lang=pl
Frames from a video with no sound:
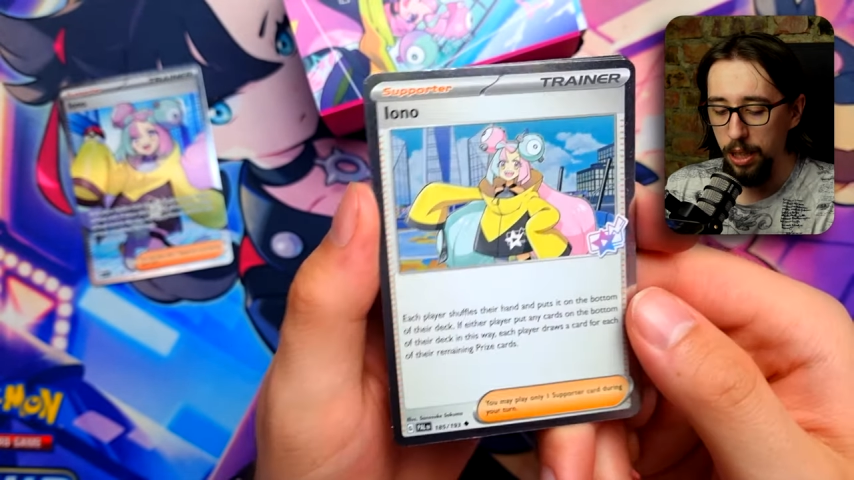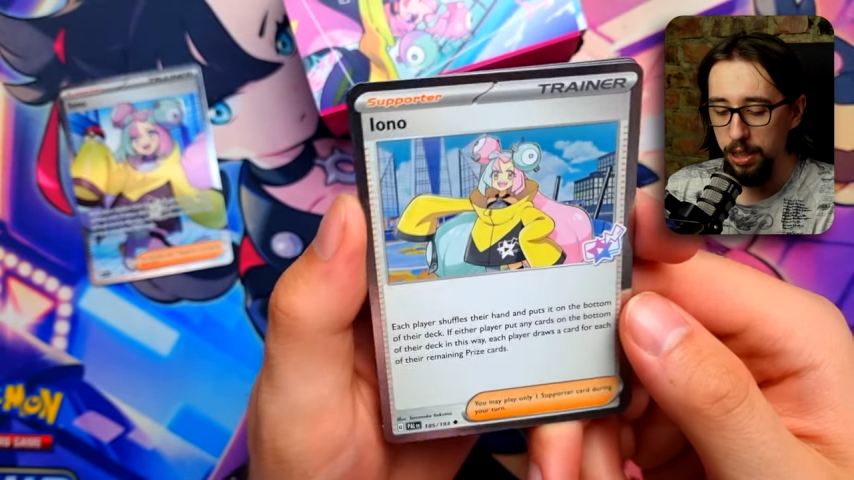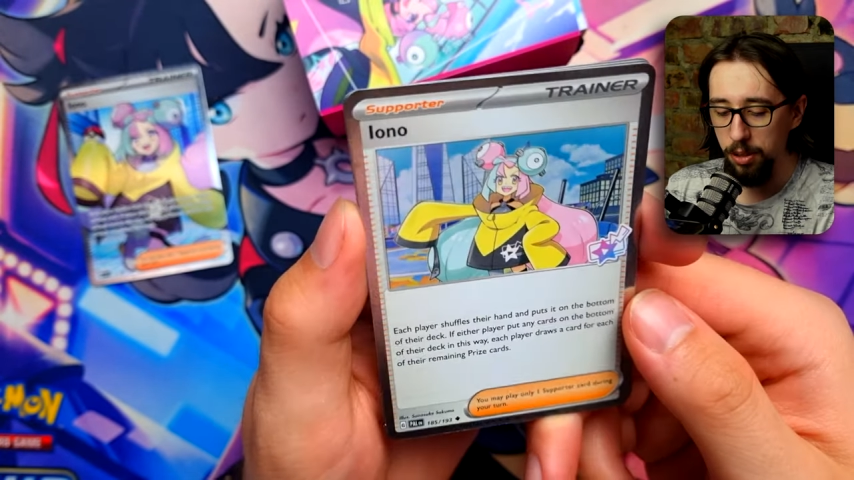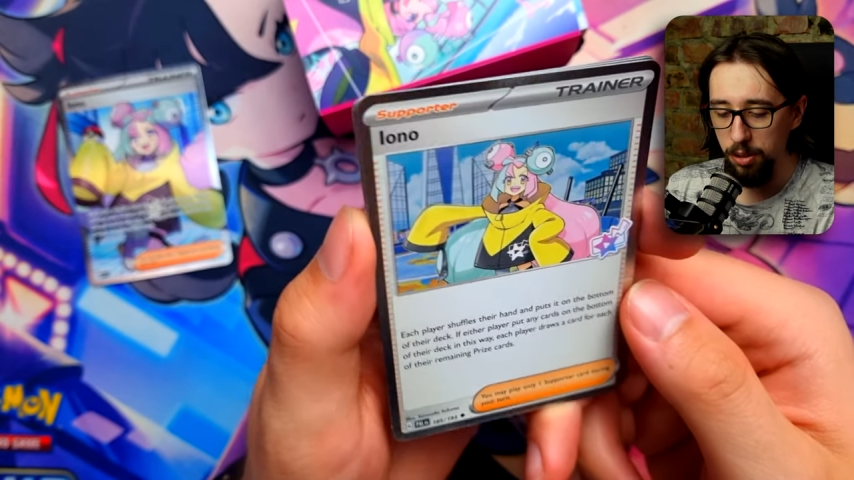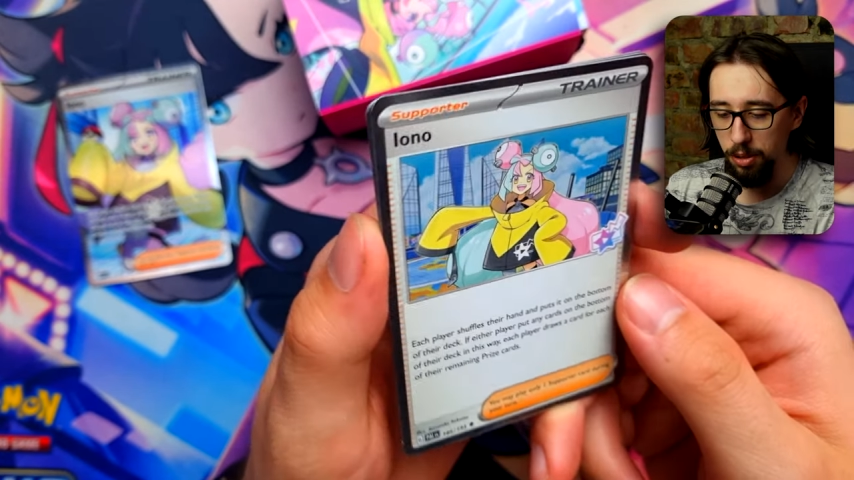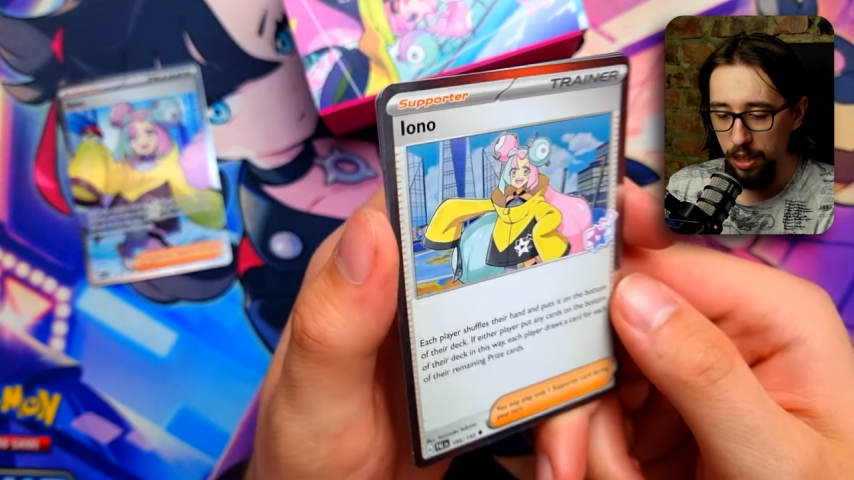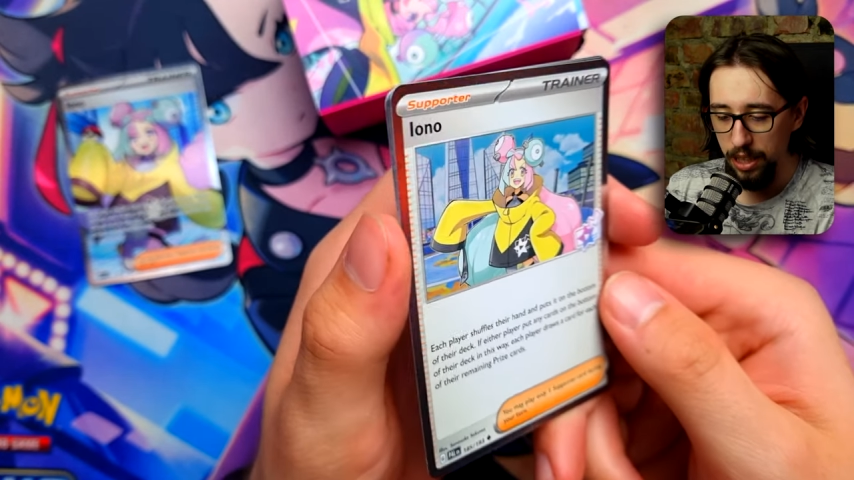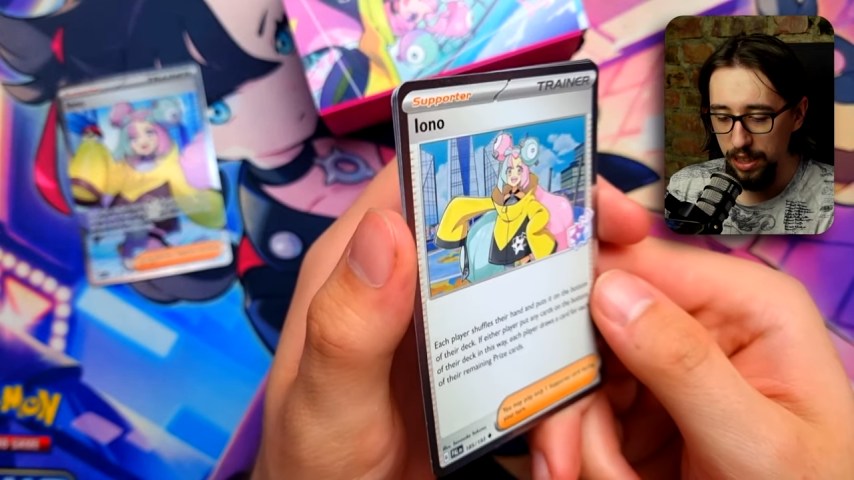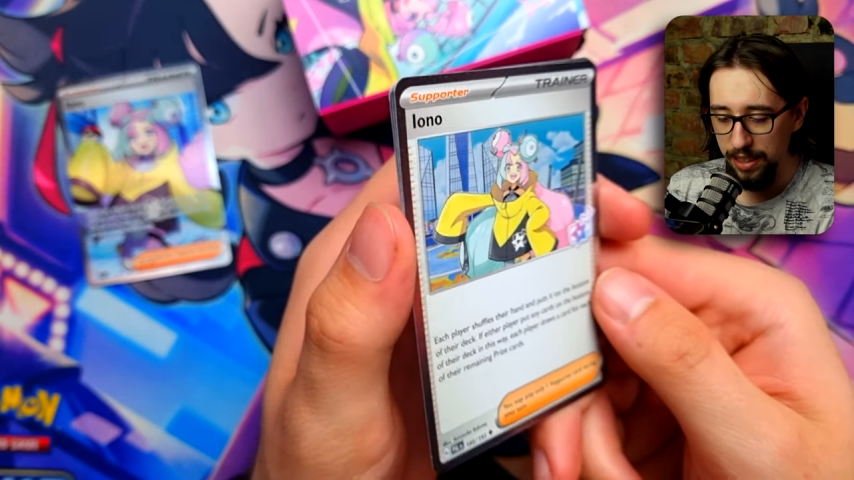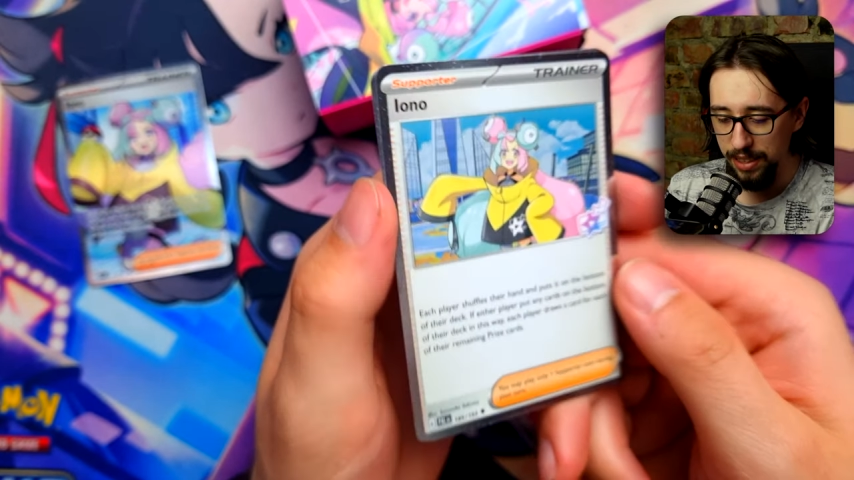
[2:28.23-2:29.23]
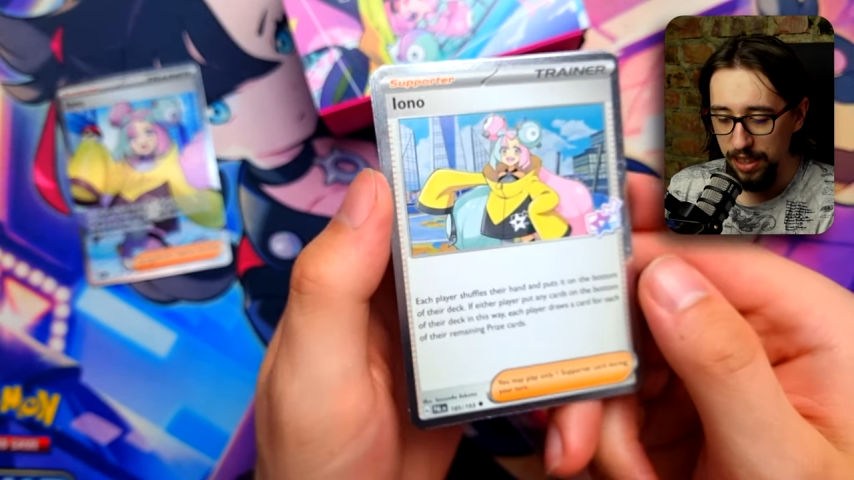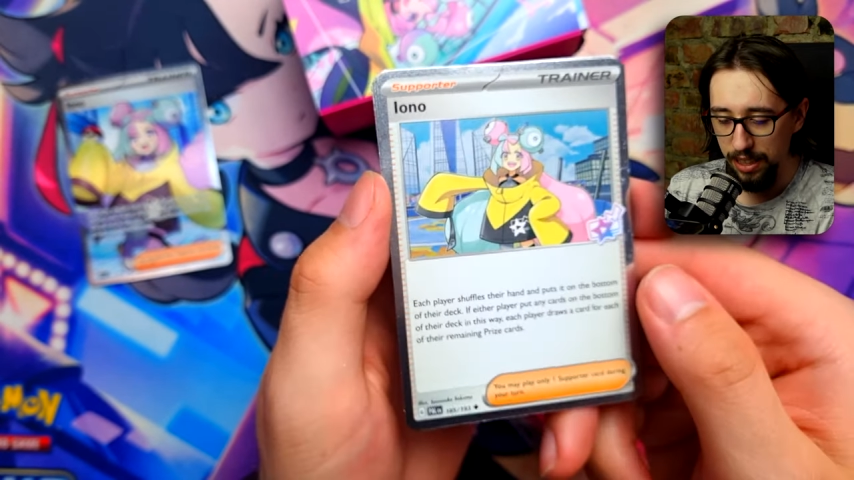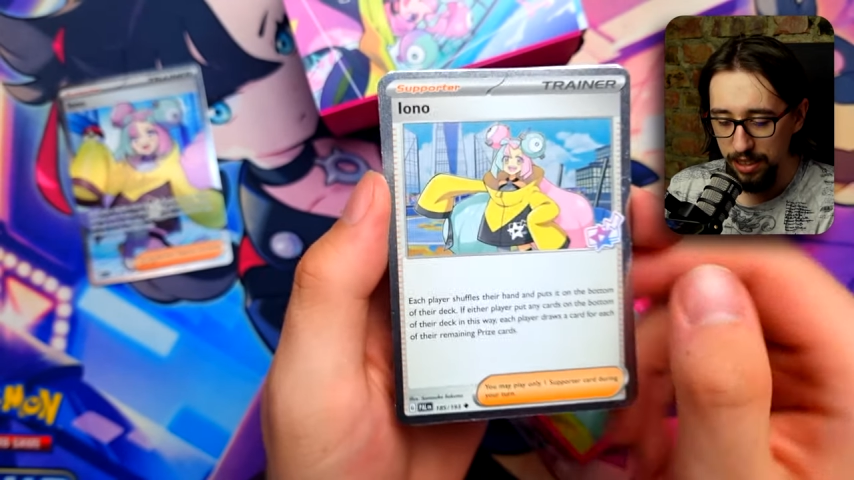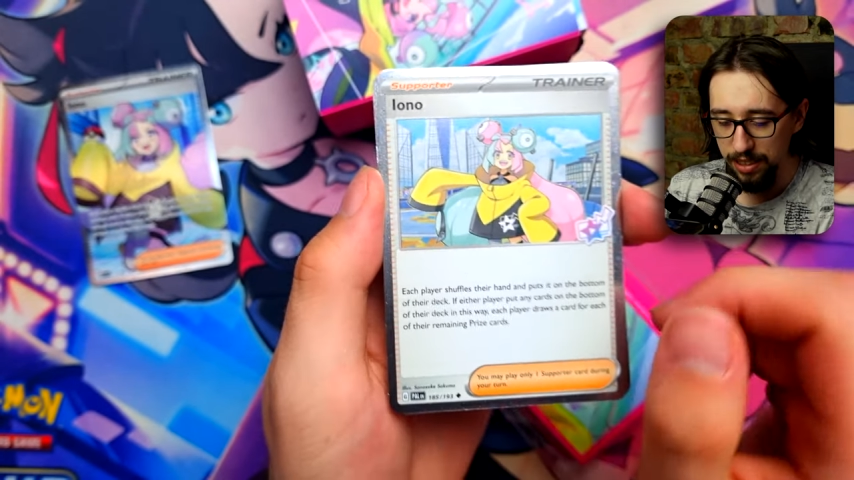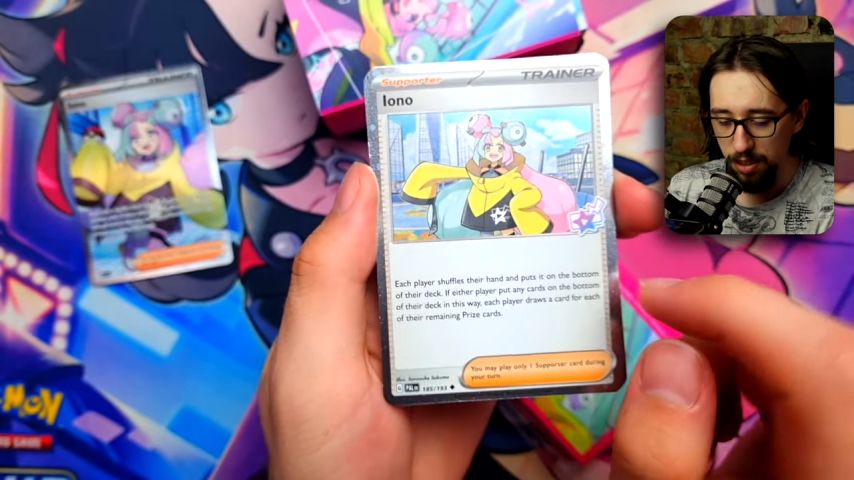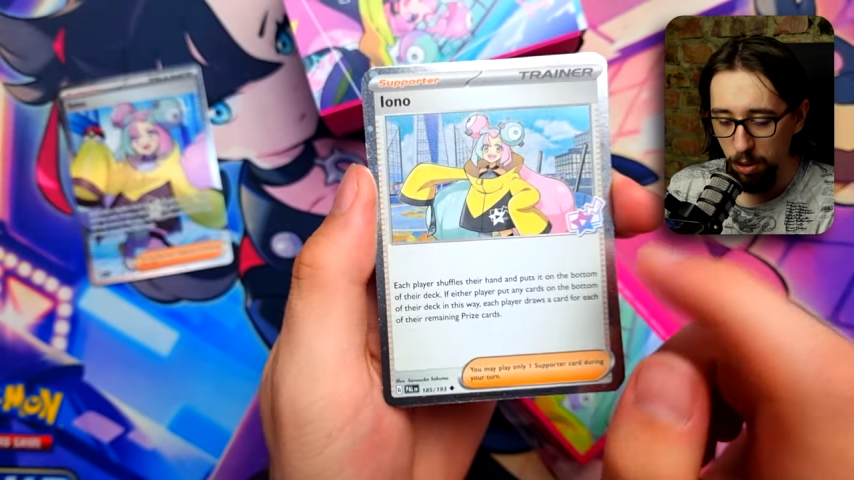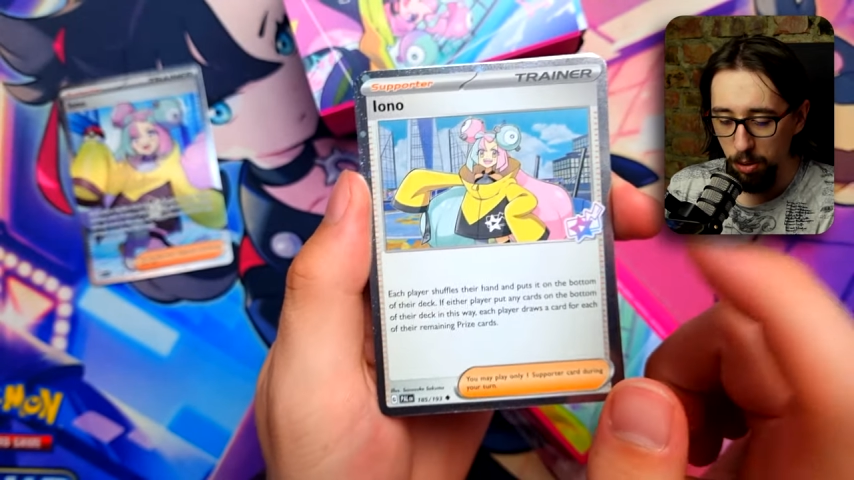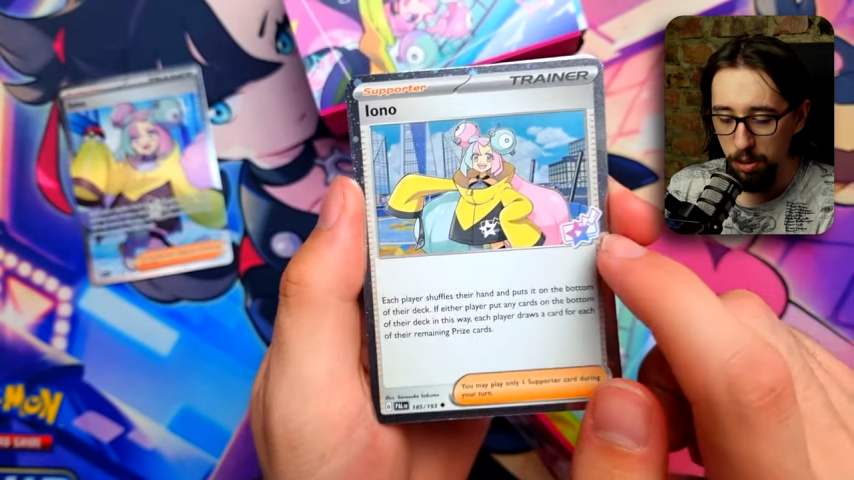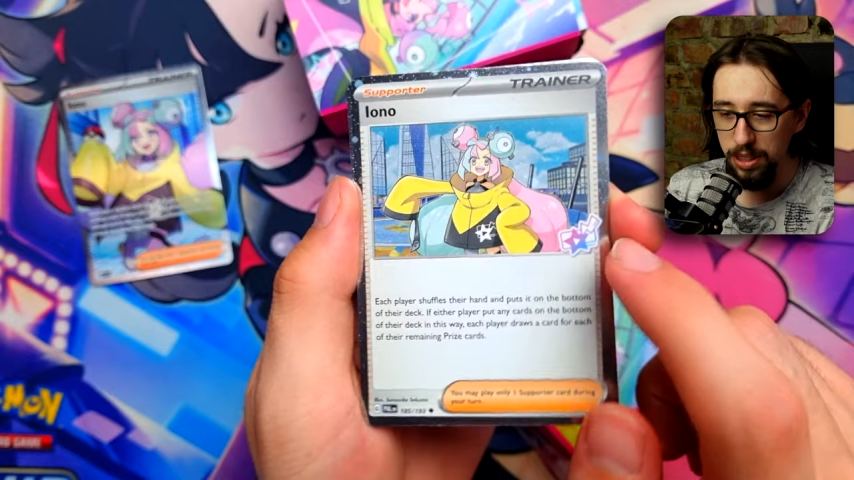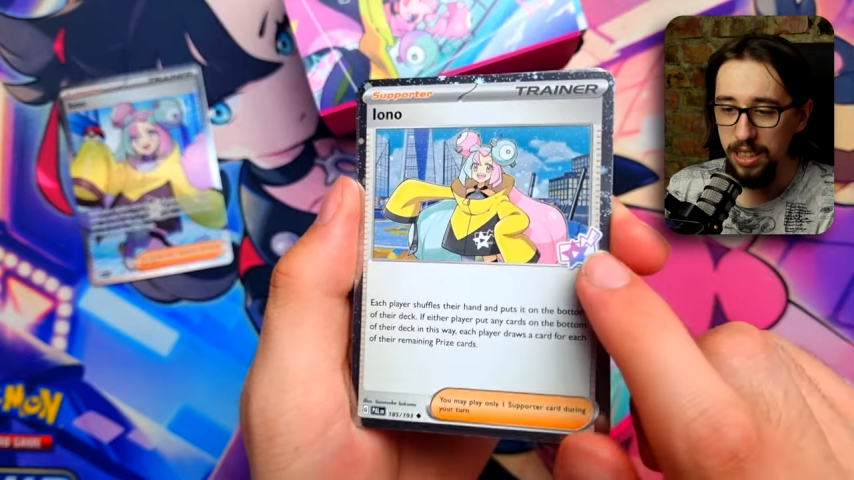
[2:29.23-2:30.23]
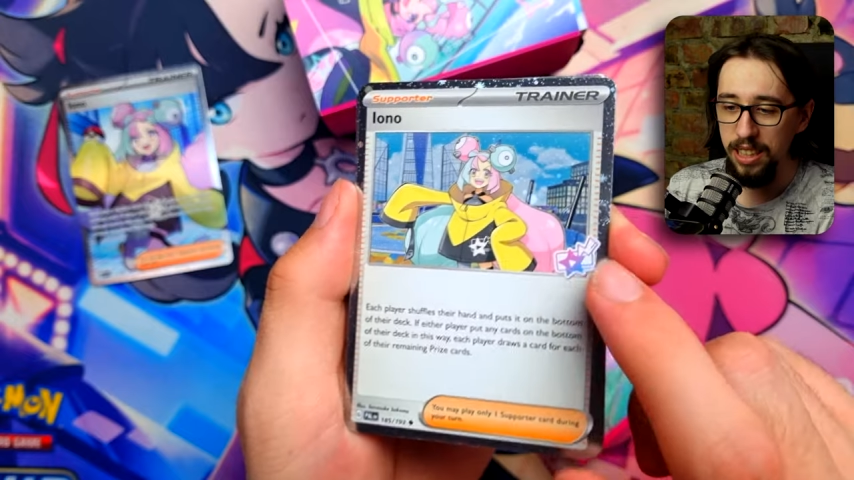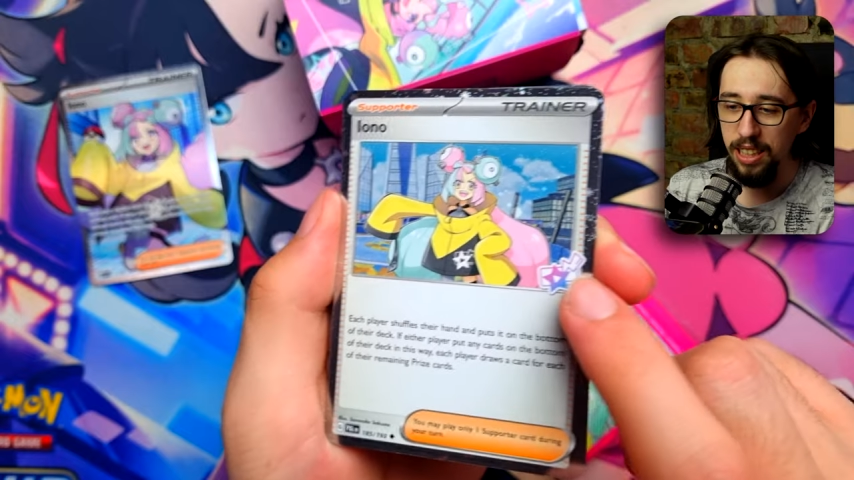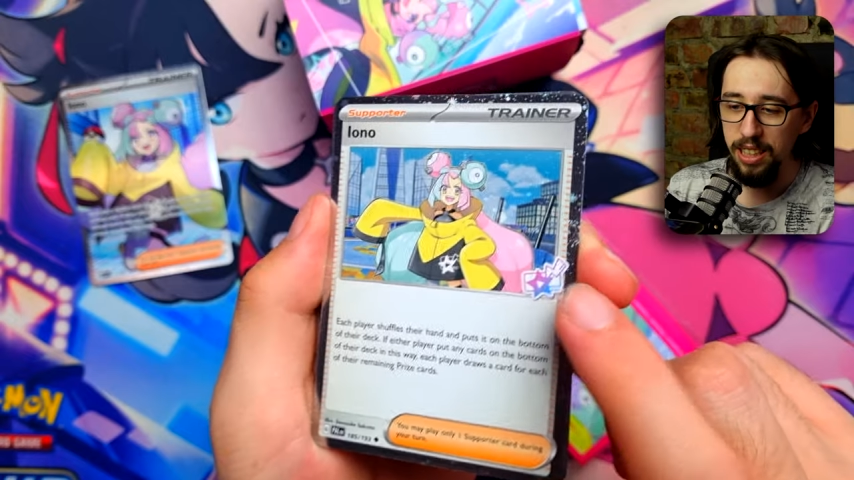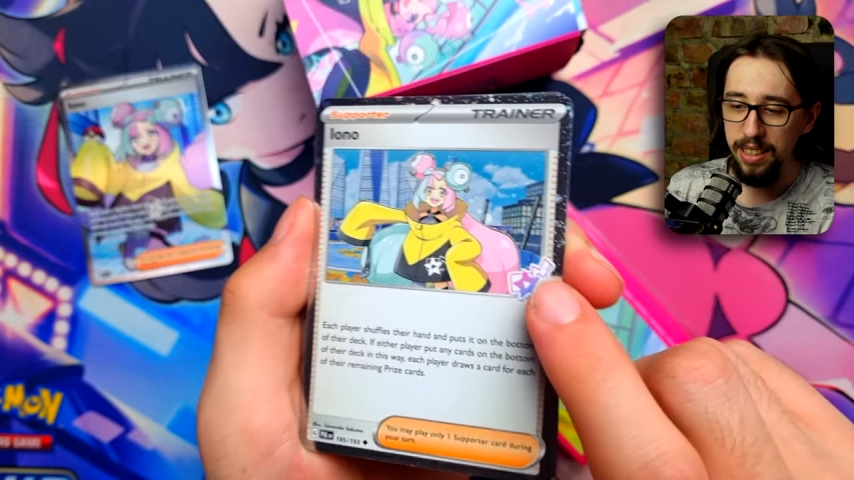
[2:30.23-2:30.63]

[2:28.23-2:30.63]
Iono, ale z Galaxy Holo i